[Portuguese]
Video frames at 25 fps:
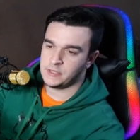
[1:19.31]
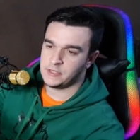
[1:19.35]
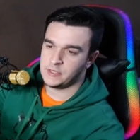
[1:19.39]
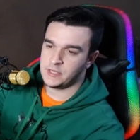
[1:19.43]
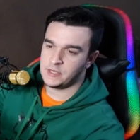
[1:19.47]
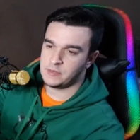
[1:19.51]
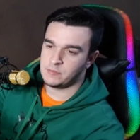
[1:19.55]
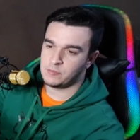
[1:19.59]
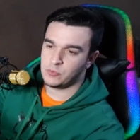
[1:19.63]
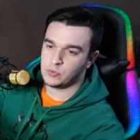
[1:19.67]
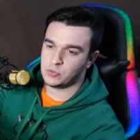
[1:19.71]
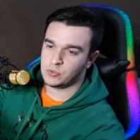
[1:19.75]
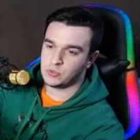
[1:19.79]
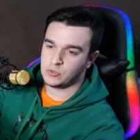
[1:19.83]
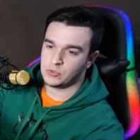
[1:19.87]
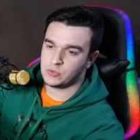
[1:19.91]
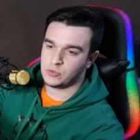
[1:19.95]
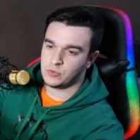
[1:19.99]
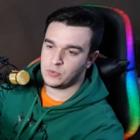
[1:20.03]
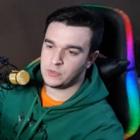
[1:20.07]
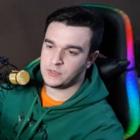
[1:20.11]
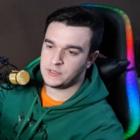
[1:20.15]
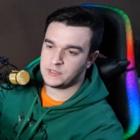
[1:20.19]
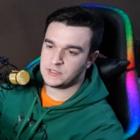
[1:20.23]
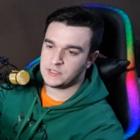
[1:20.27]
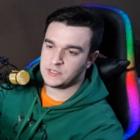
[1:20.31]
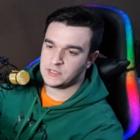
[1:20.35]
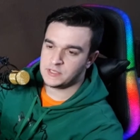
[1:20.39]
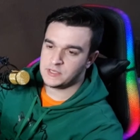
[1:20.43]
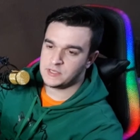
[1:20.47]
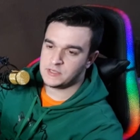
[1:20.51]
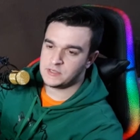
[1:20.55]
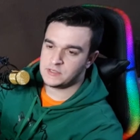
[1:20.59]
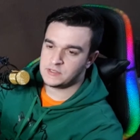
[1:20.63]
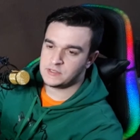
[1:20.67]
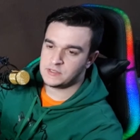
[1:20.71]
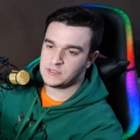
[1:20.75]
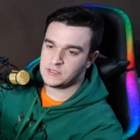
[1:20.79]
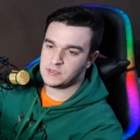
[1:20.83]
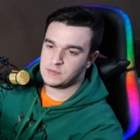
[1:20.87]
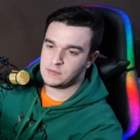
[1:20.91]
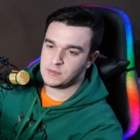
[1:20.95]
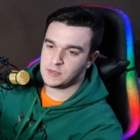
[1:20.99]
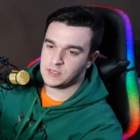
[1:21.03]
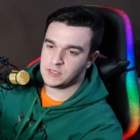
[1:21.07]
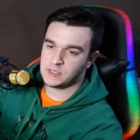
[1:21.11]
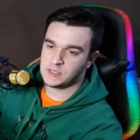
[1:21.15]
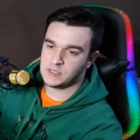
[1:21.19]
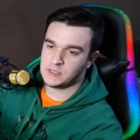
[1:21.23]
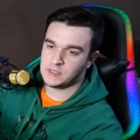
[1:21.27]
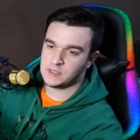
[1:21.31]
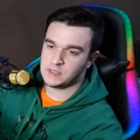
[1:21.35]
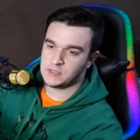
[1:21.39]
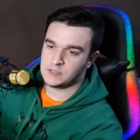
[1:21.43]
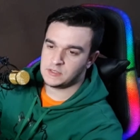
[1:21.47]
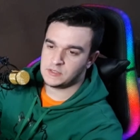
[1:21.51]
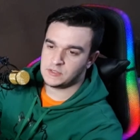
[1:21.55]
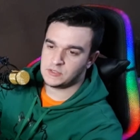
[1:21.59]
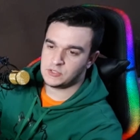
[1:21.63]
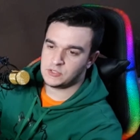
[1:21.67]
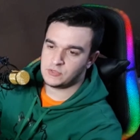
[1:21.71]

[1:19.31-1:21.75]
tem botões aqui em cima aqui